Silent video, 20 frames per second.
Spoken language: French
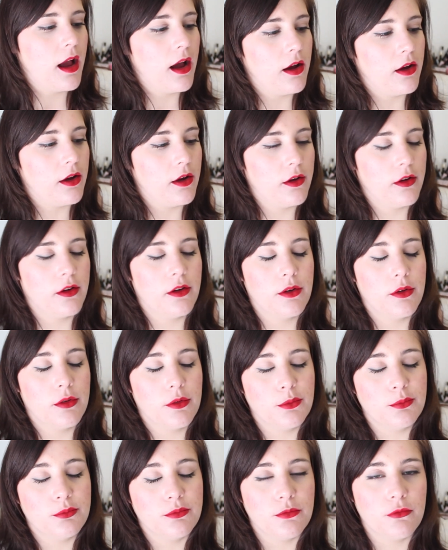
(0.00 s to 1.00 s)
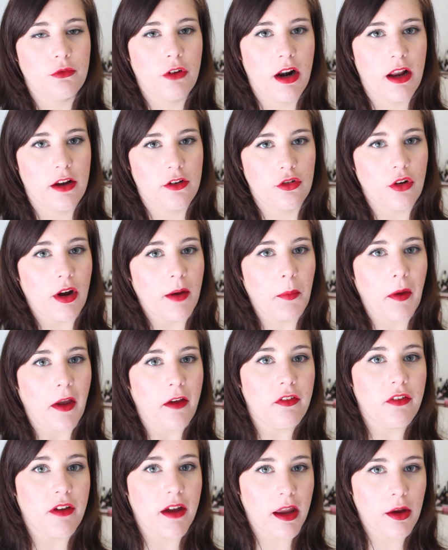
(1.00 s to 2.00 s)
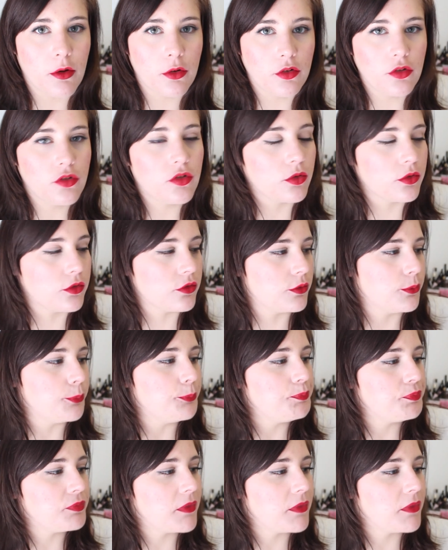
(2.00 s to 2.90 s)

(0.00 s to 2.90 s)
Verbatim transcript: voilà, j'aurais préféré autre chose.